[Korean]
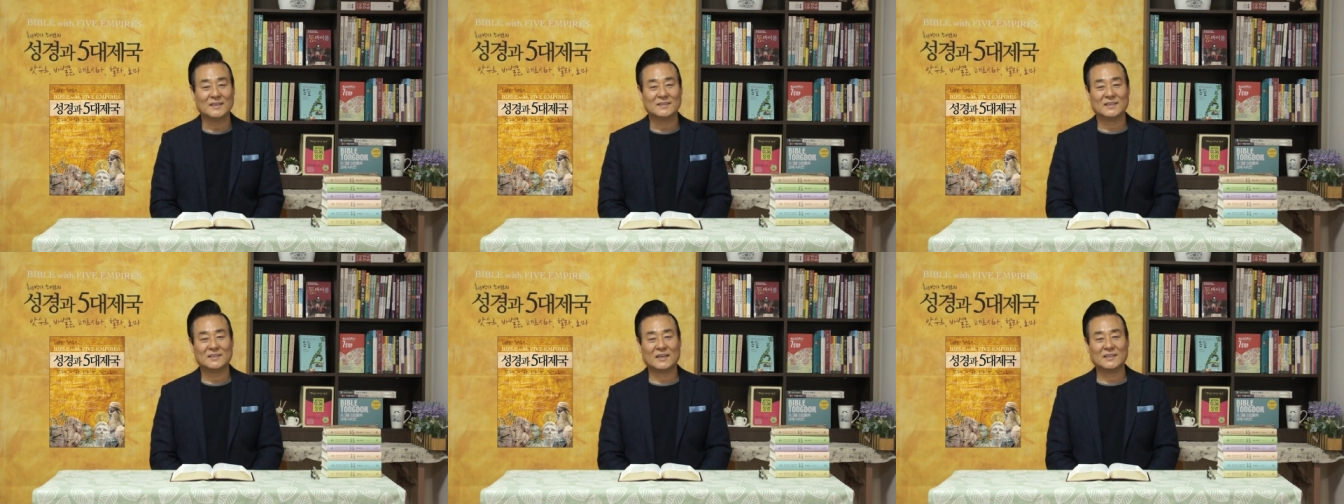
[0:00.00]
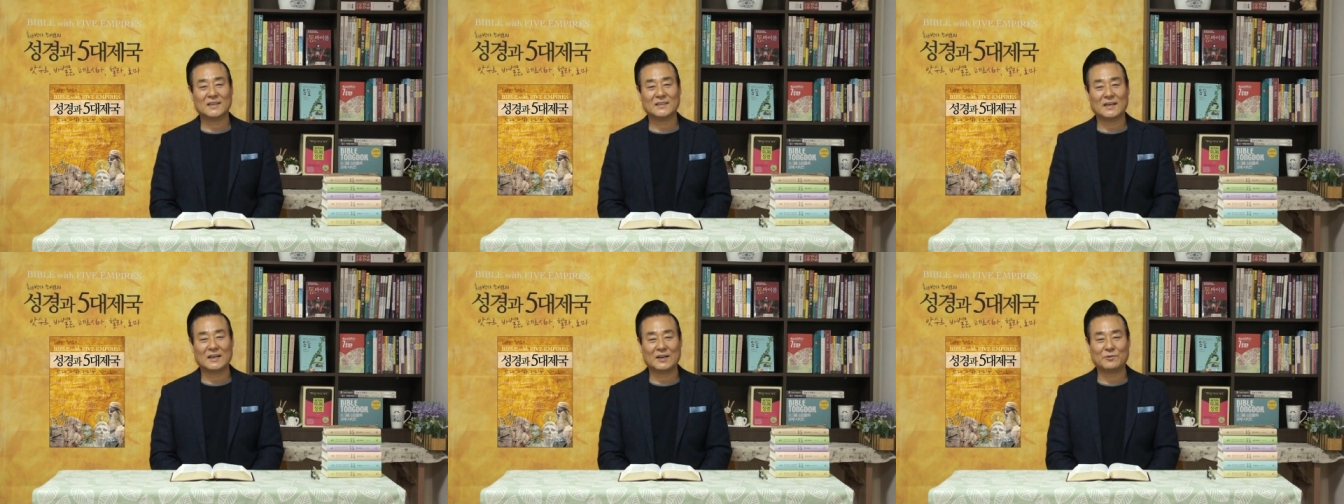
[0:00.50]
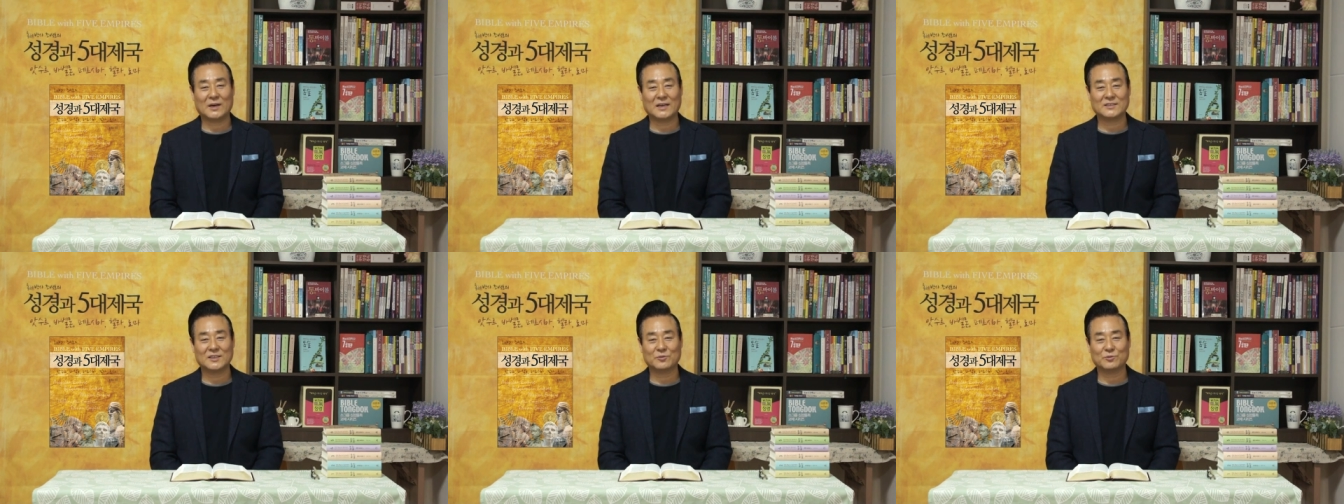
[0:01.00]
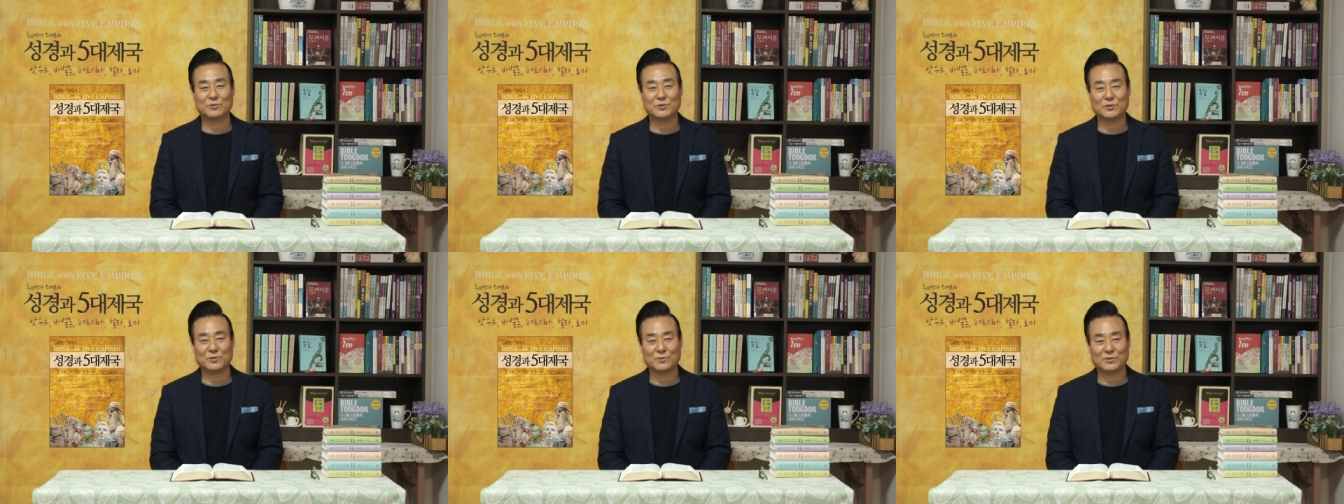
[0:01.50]
제사장 나라와
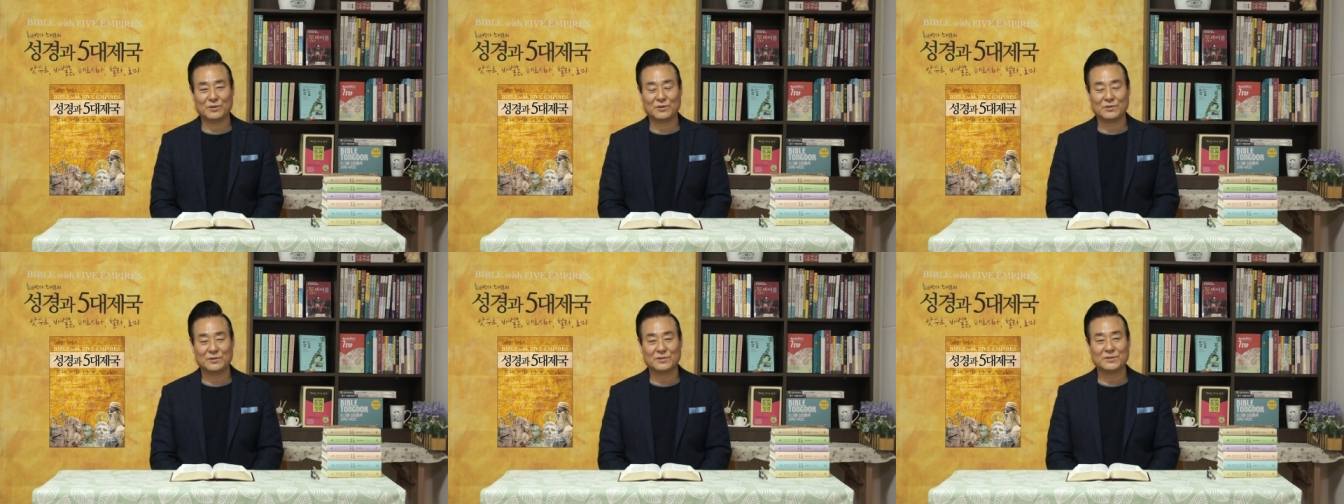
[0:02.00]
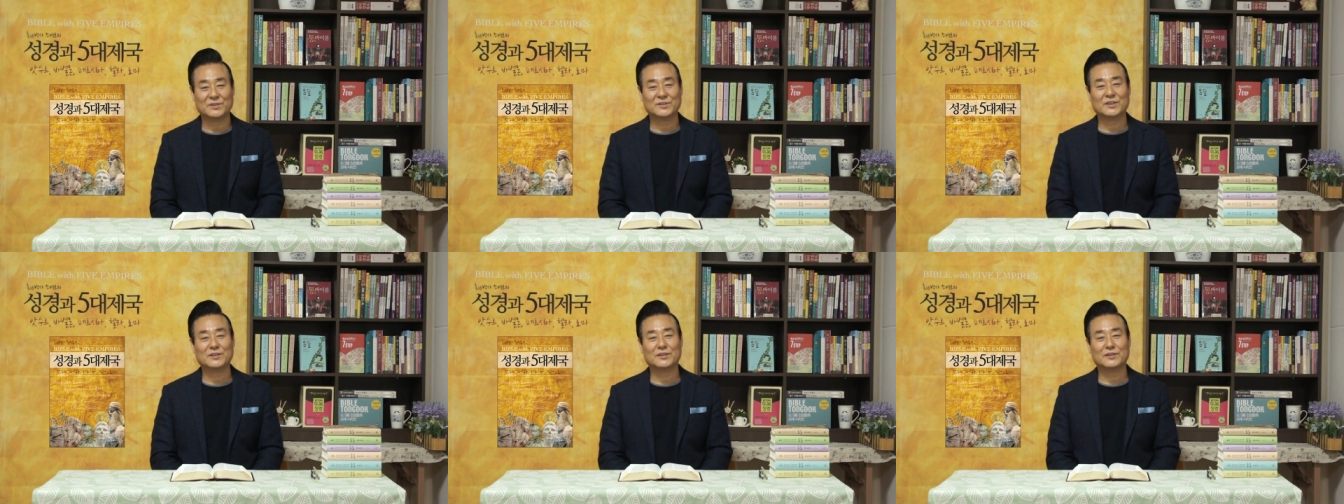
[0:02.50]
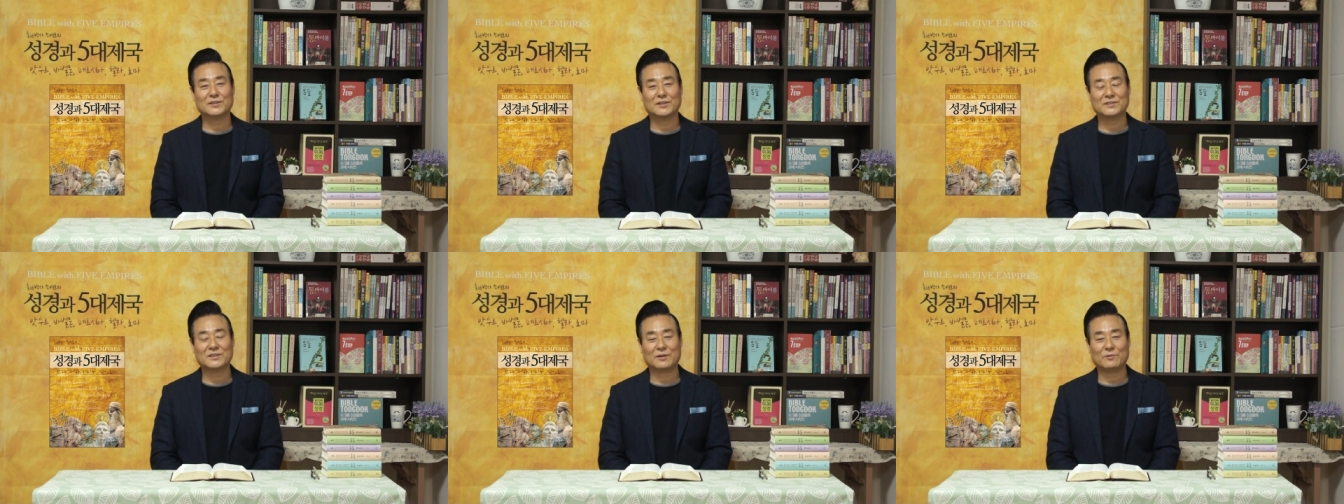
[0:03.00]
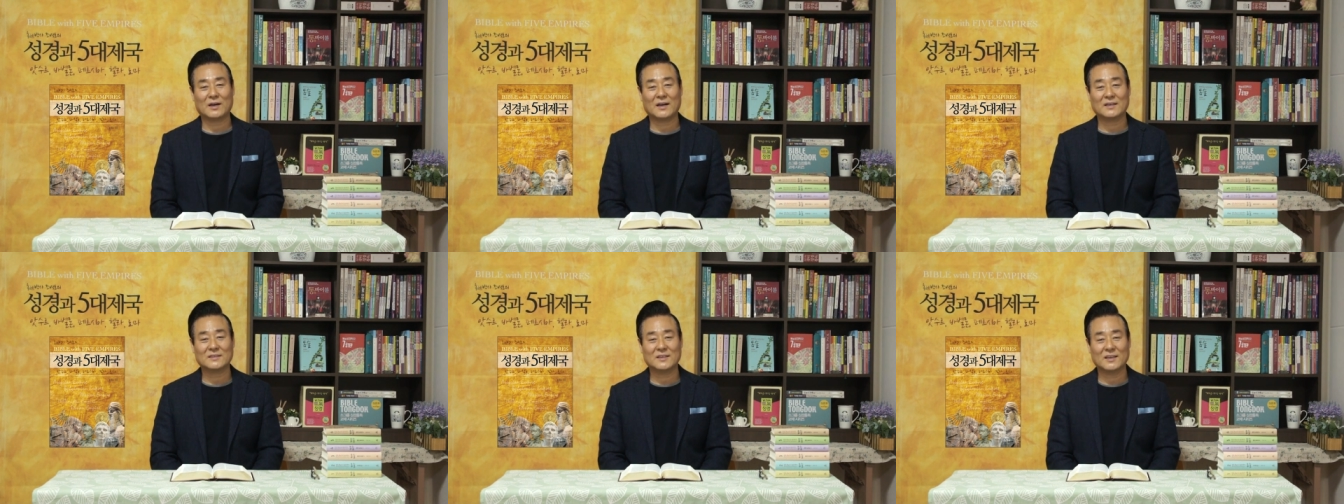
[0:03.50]
제국을 통으로 성경
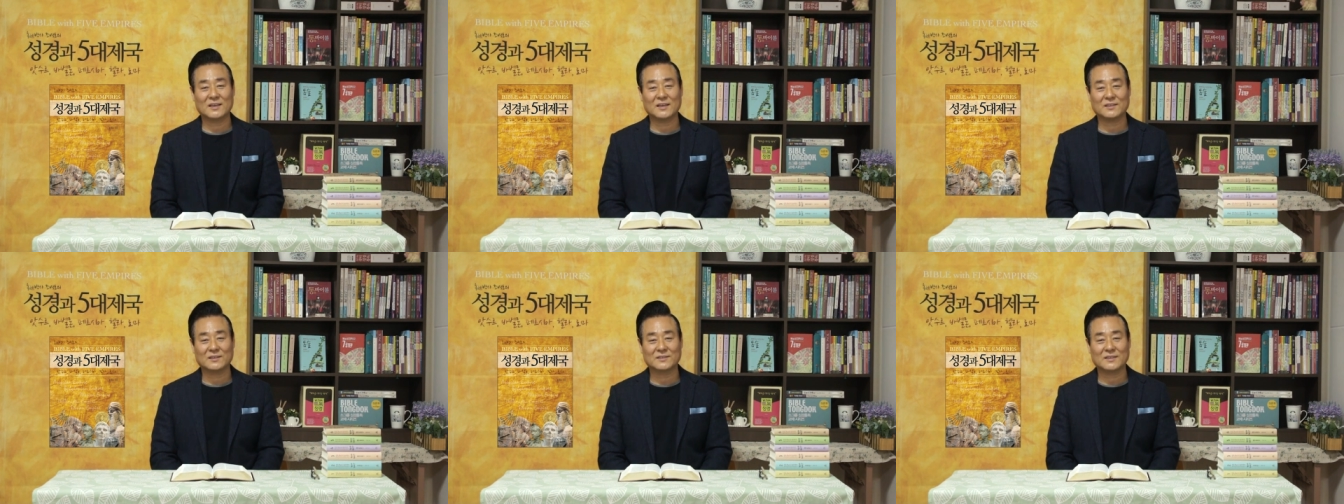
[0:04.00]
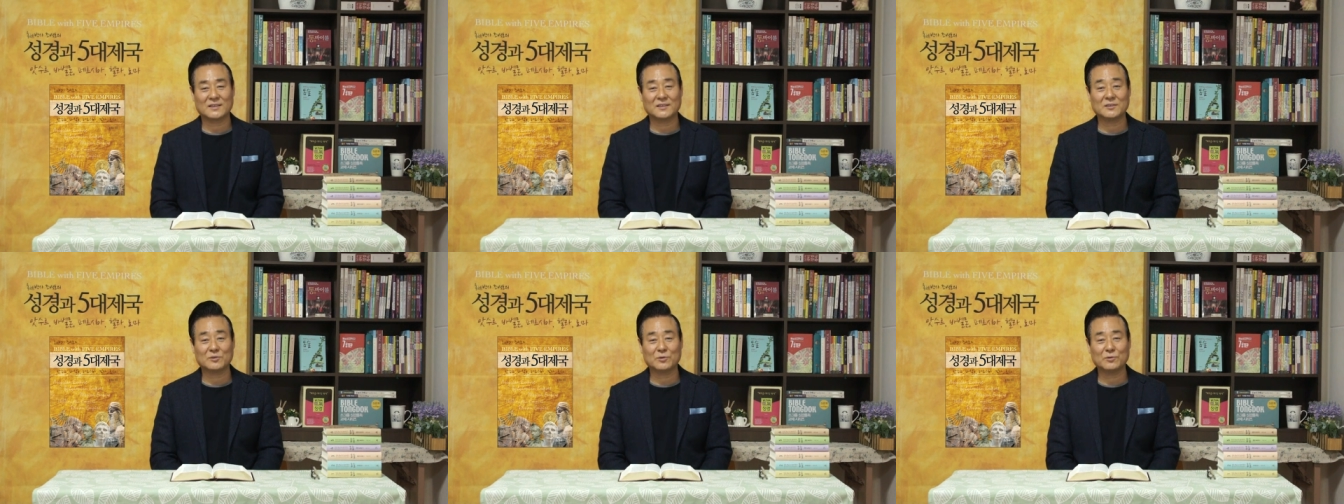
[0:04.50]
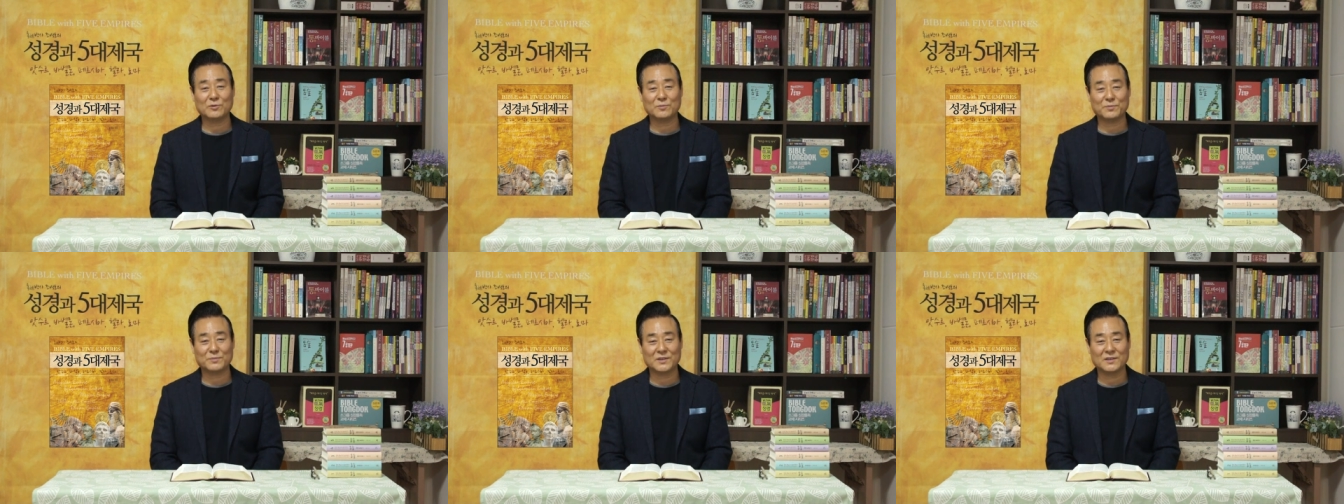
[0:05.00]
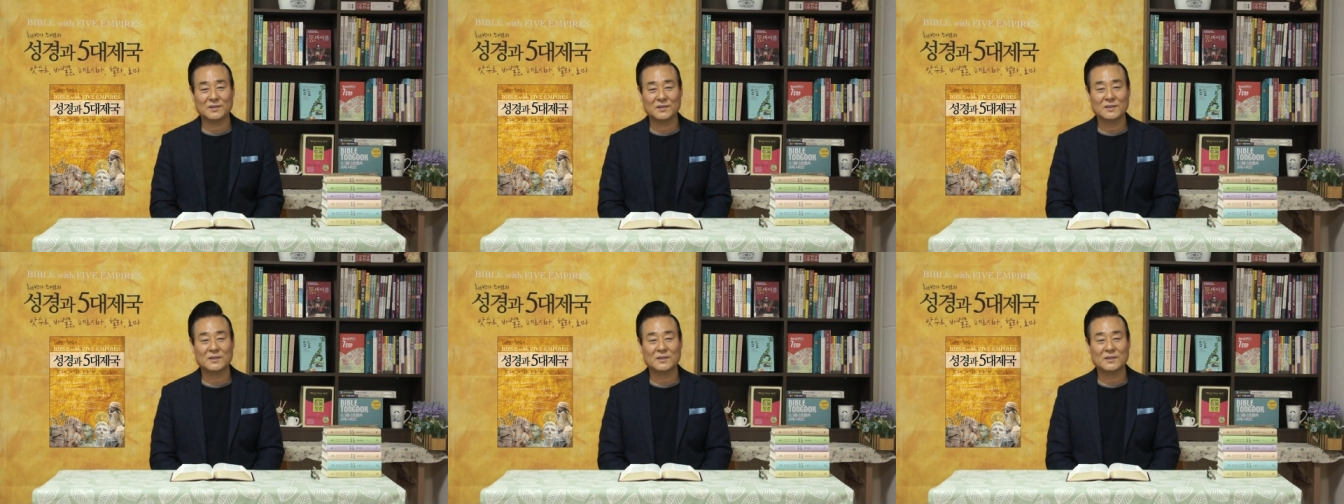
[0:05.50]
역사와 세계 역사를 통으로 보며